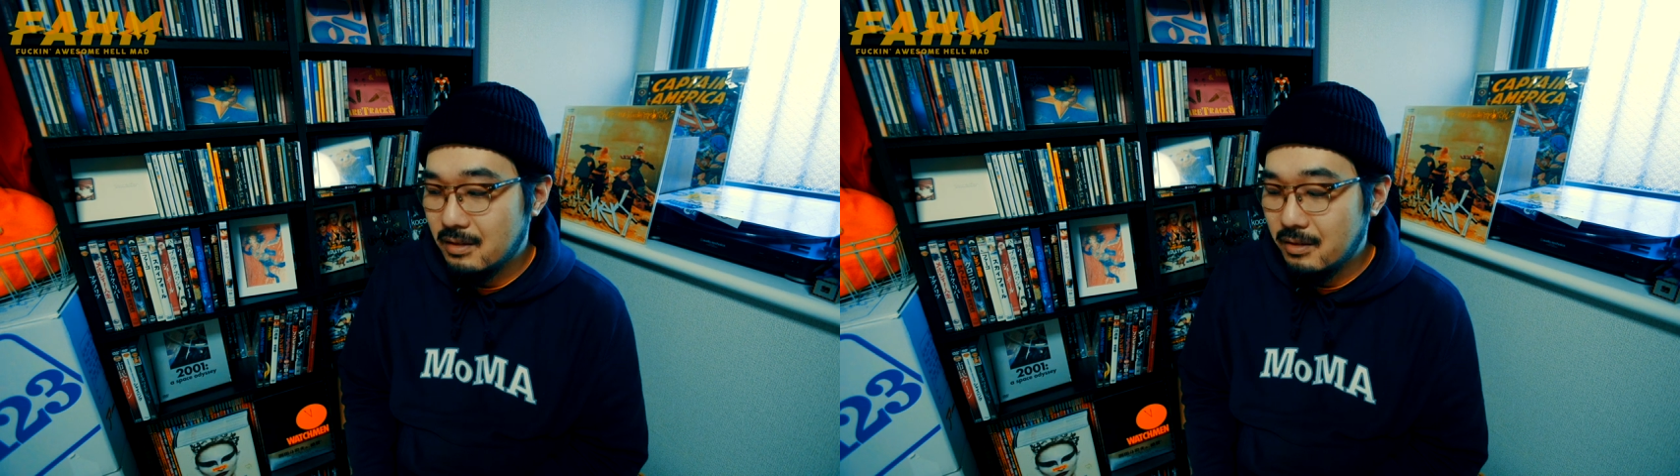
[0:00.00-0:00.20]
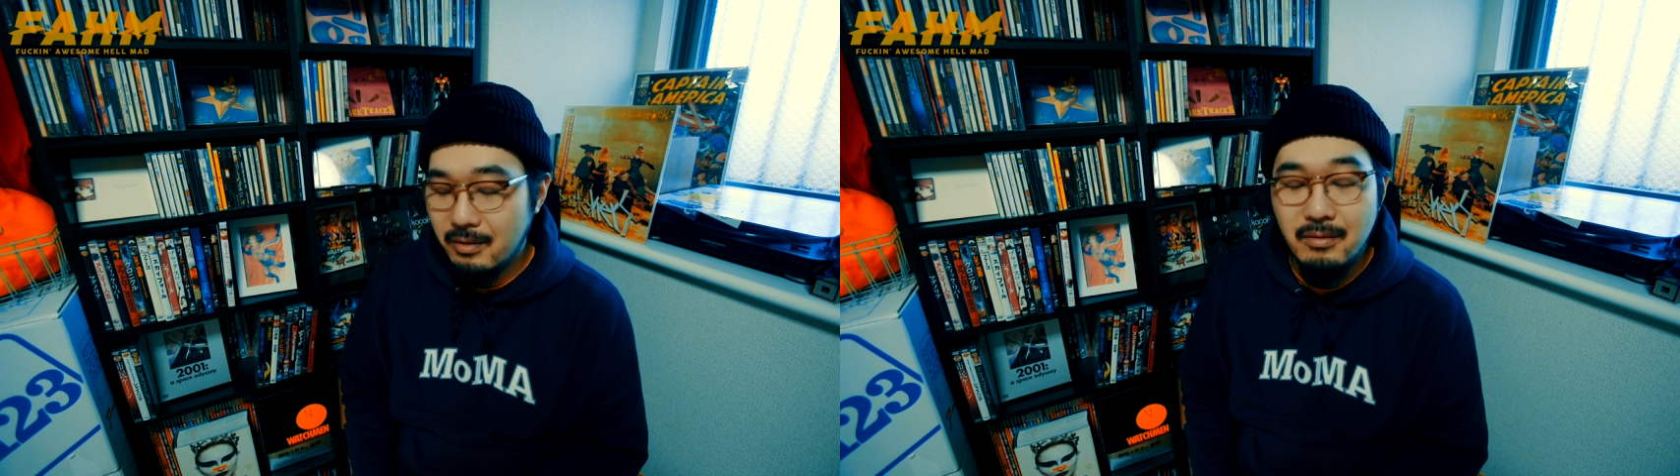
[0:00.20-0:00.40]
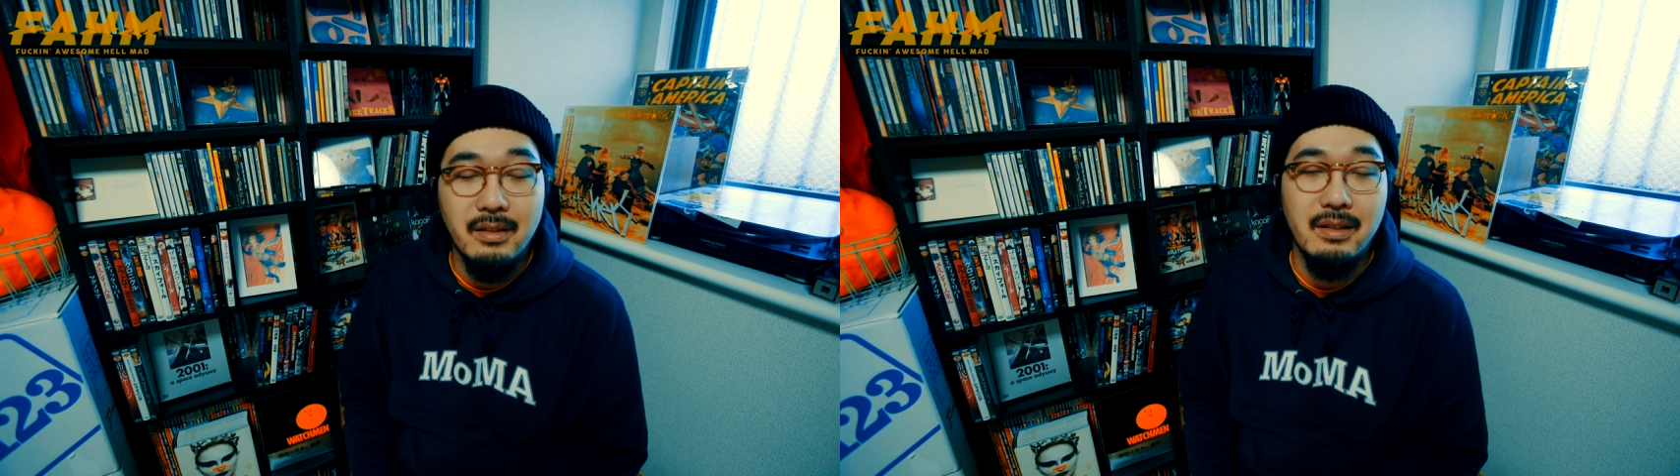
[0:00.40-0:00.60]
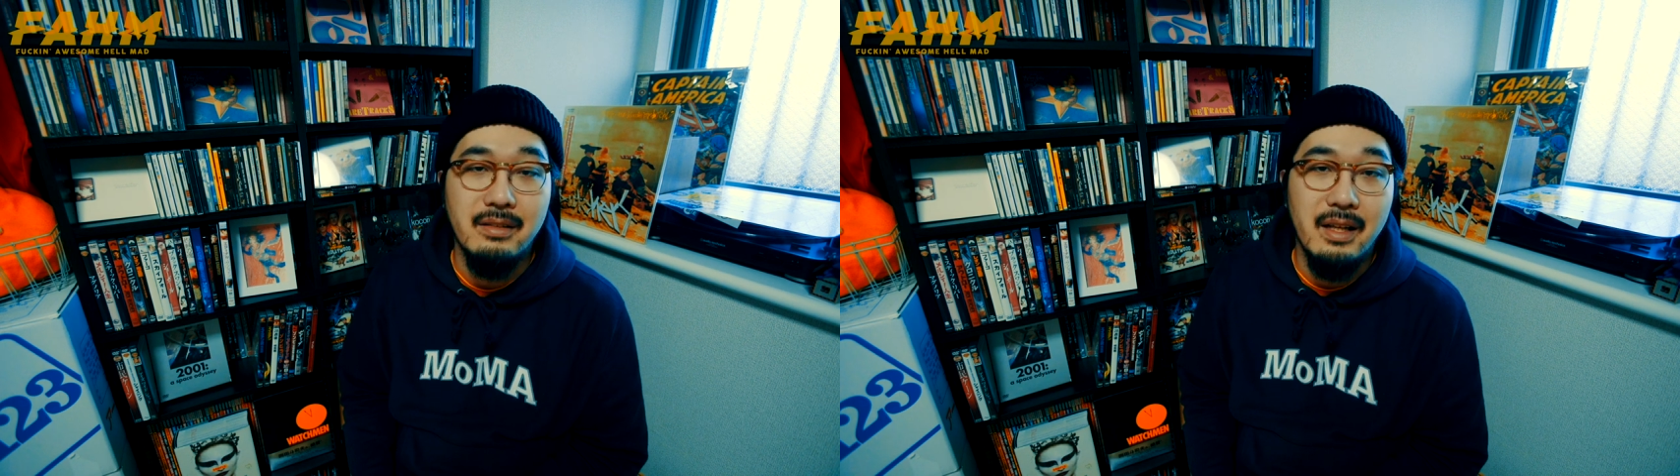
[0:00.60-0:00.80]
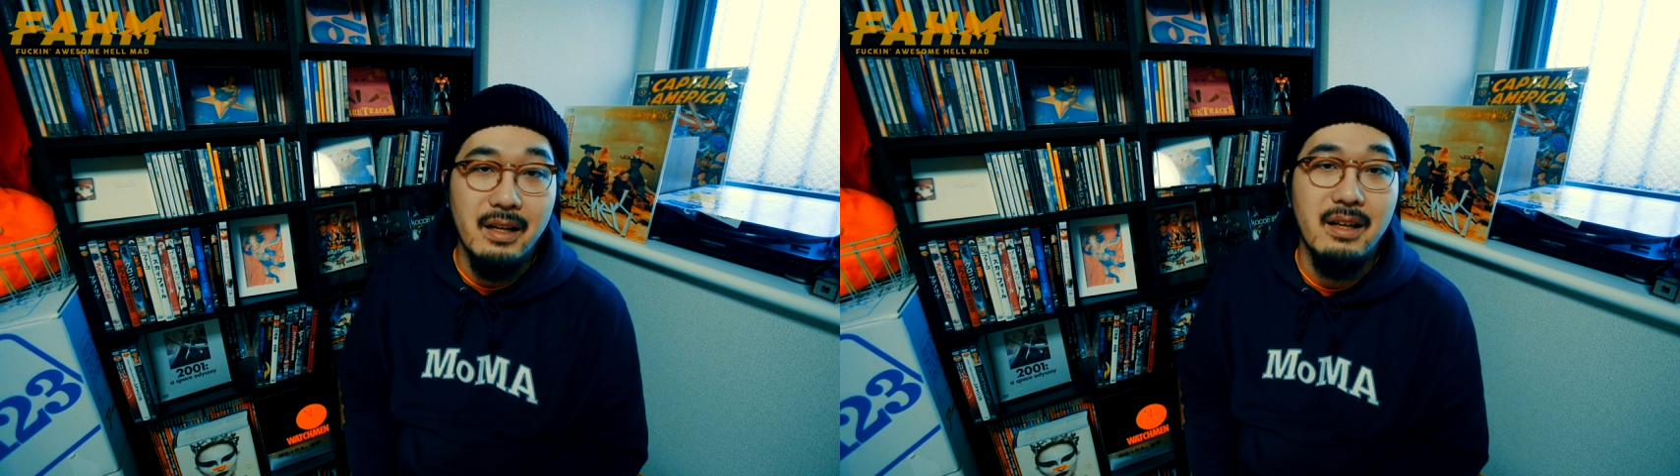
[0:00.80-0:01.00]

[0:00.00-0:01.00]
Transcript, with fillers: 取り込んでる映